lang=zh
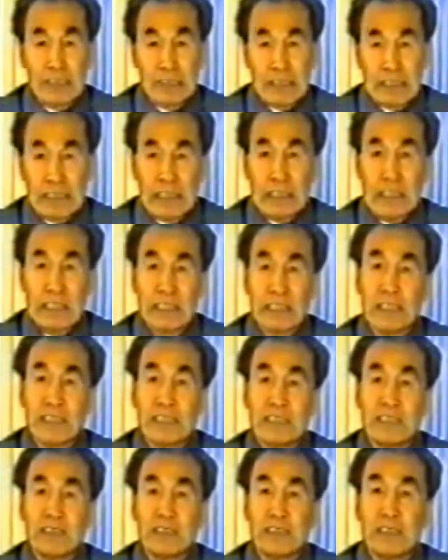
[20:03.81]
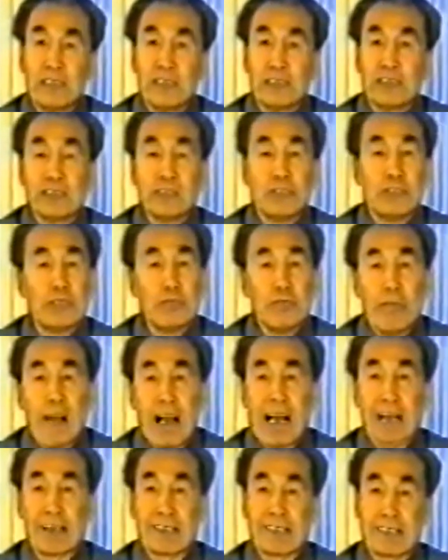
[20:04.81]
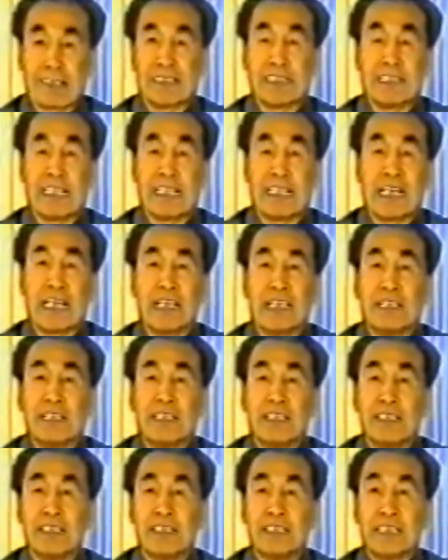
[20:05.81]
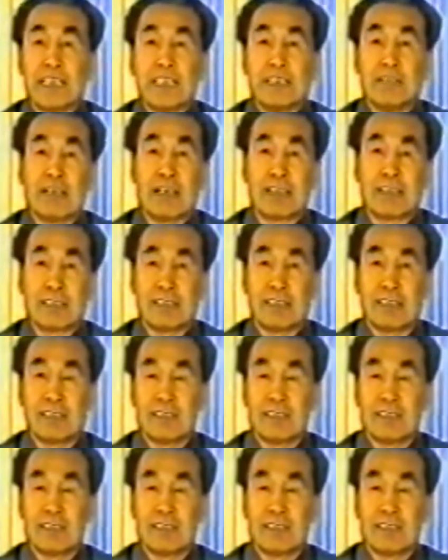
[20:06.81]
生命的各种机能都旺盛起来。